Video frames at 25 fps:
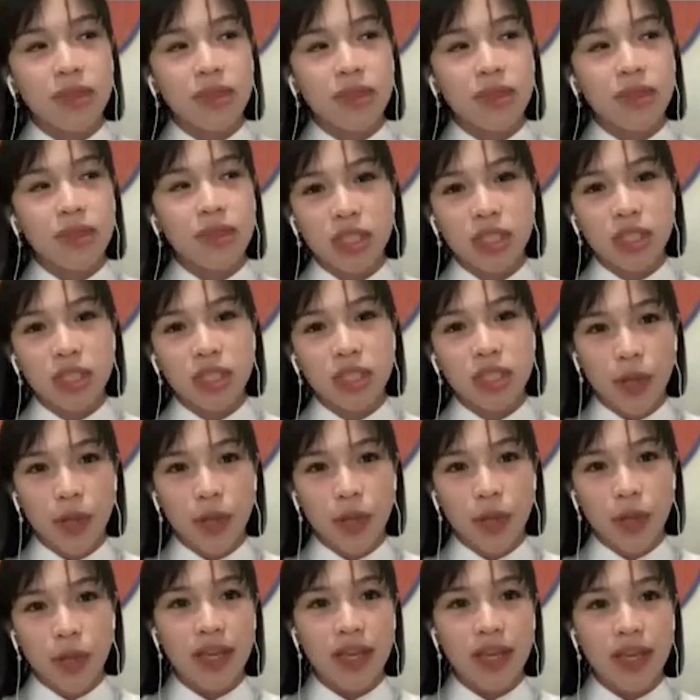tapos sa
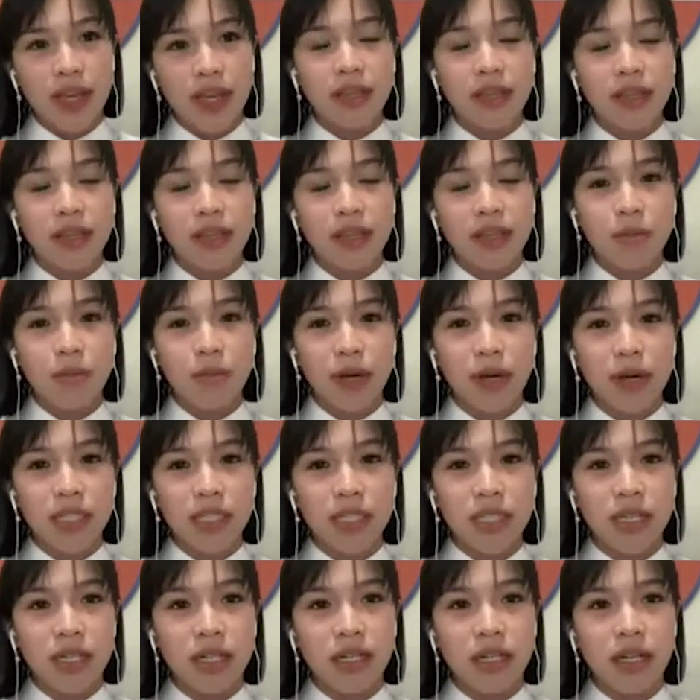2018,
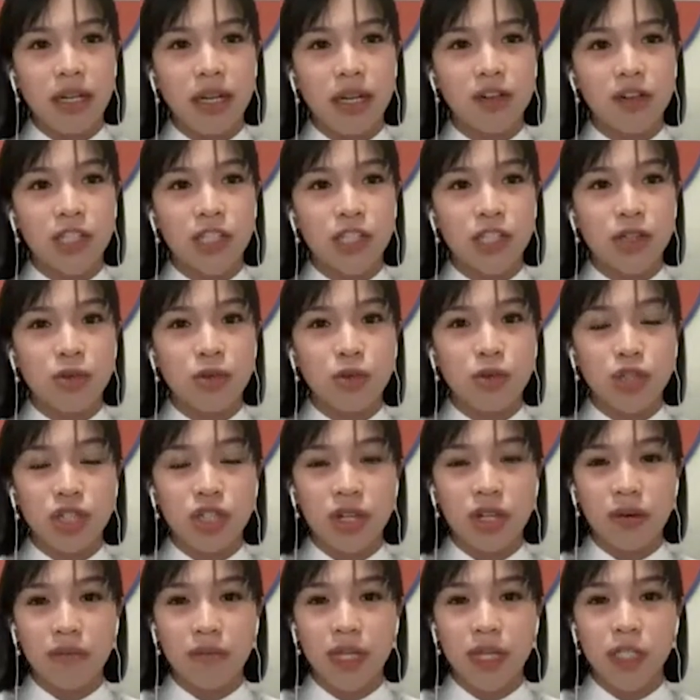nagpasa rin ng
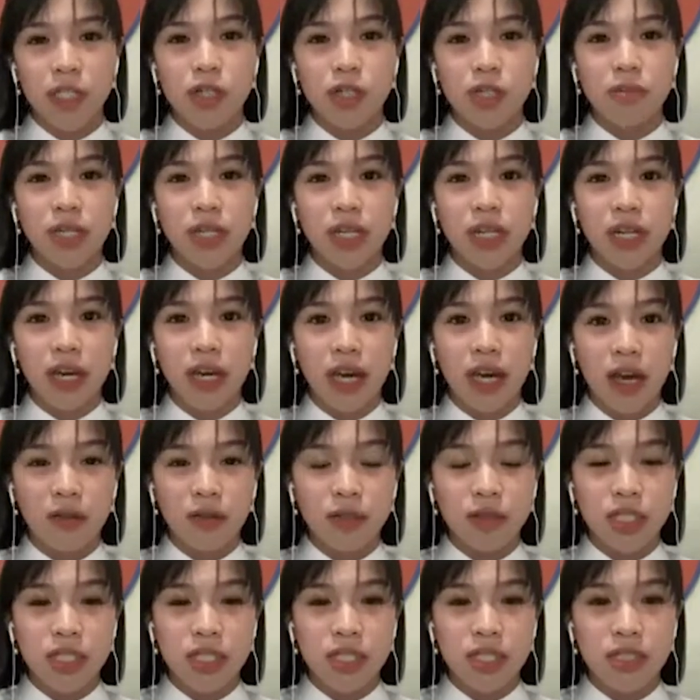resolution ng Metro Manila
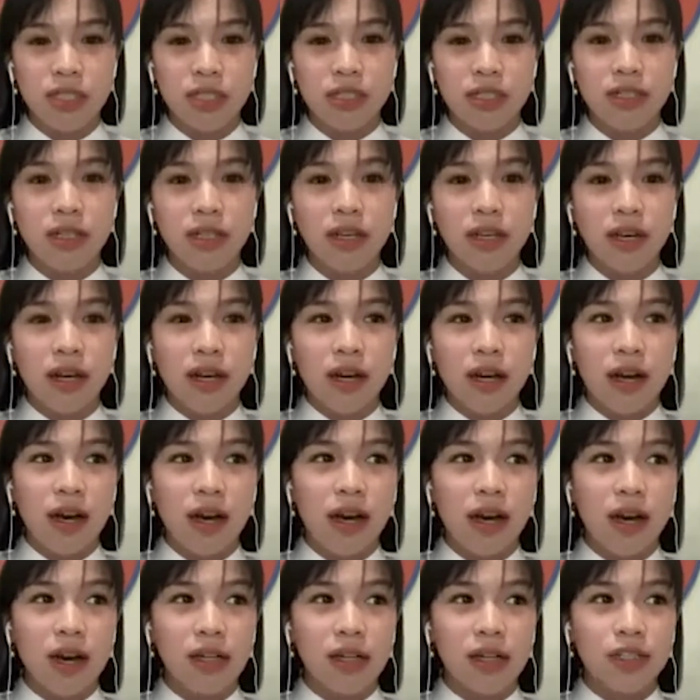Council
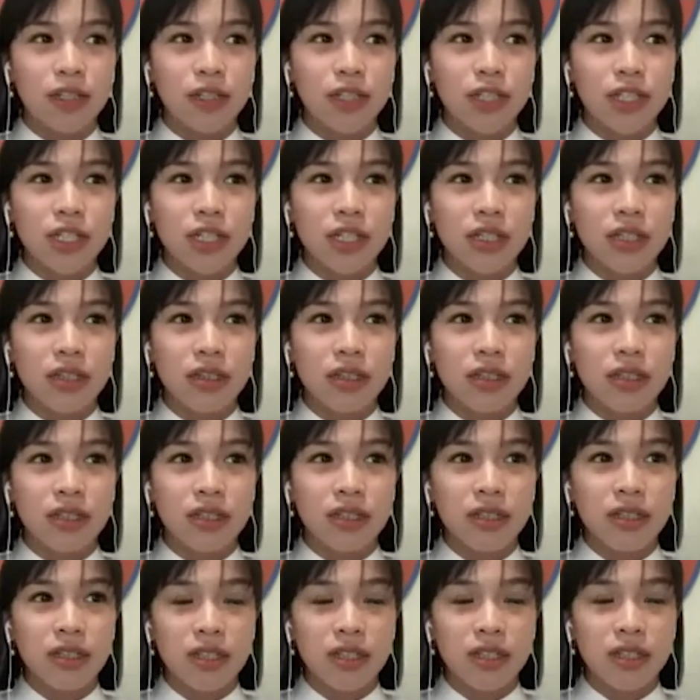uh, urging
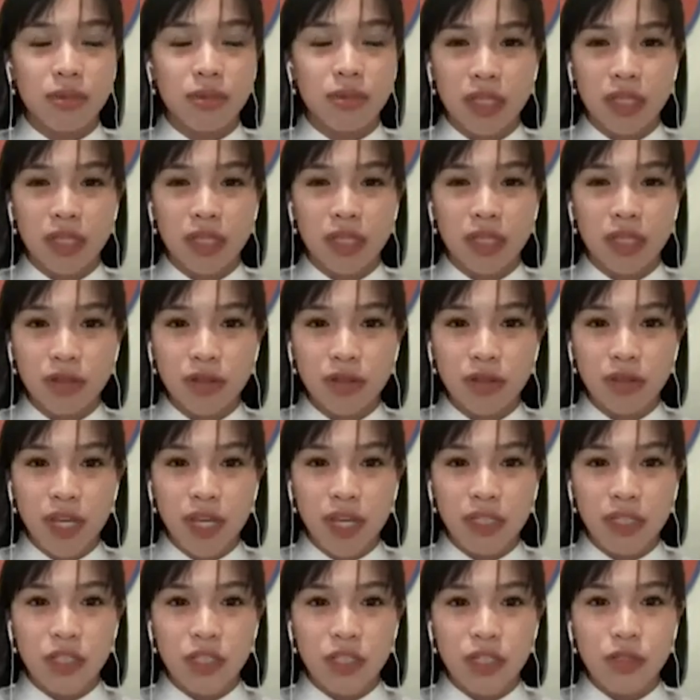the
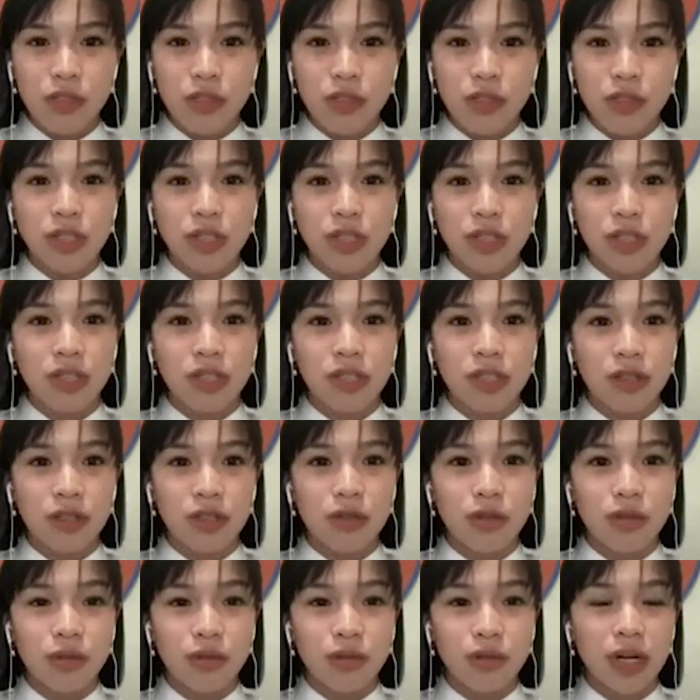DPWH to
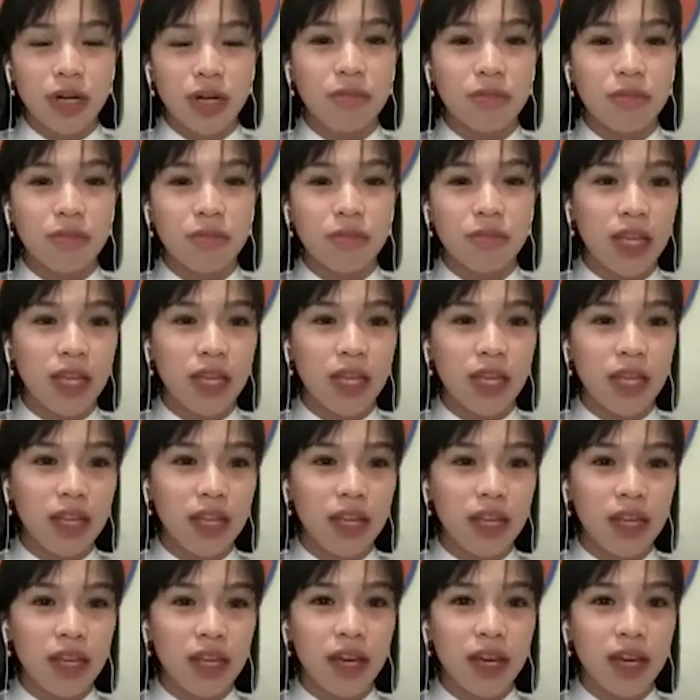continue uh,
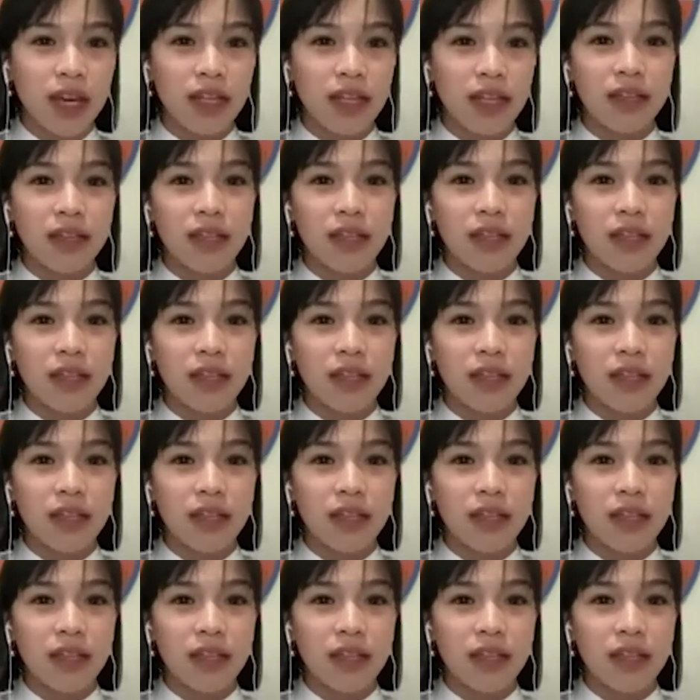maintaining at